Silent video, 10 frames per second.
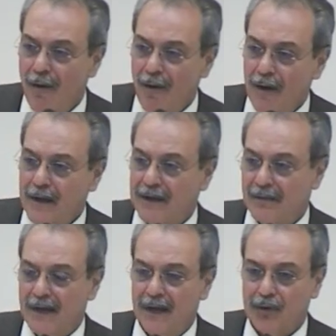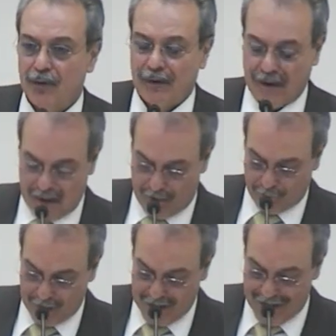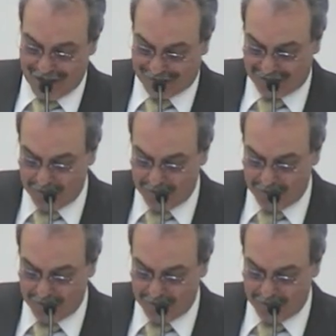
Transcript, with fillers: nous sommes gardés par sa